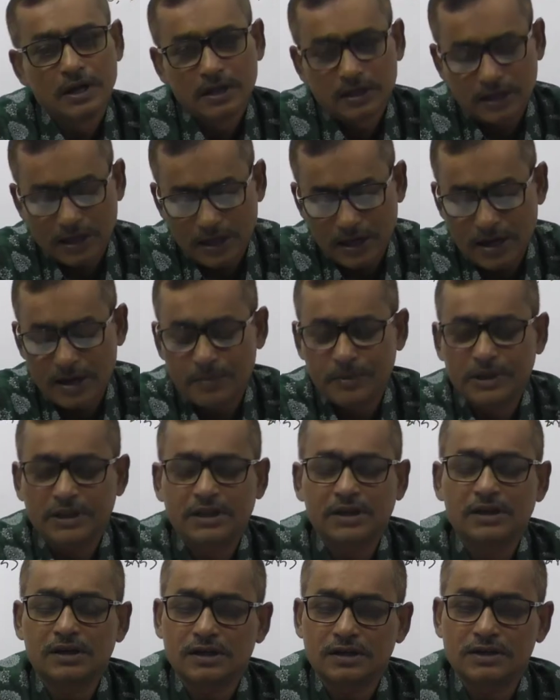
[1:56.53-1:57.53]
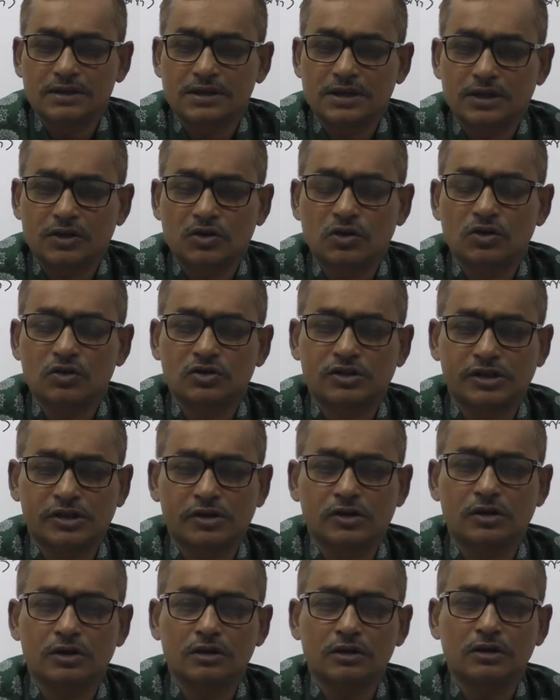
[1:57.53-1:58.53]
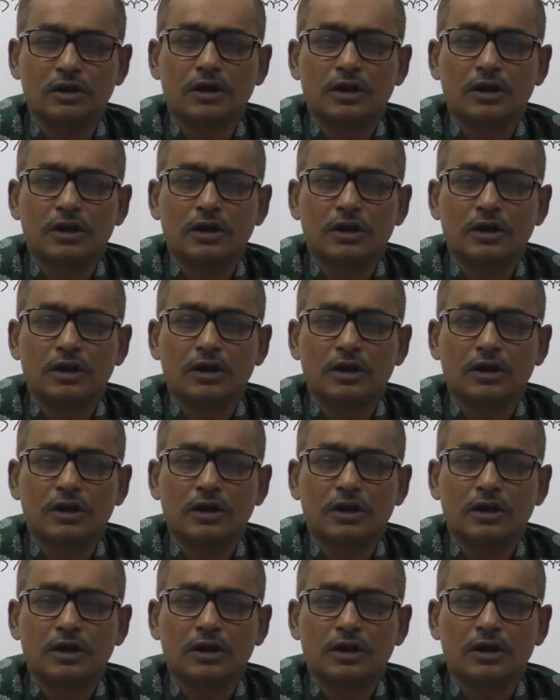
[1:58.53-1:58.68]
তারা আমাদের এই সেদ্ধ শিক্ষক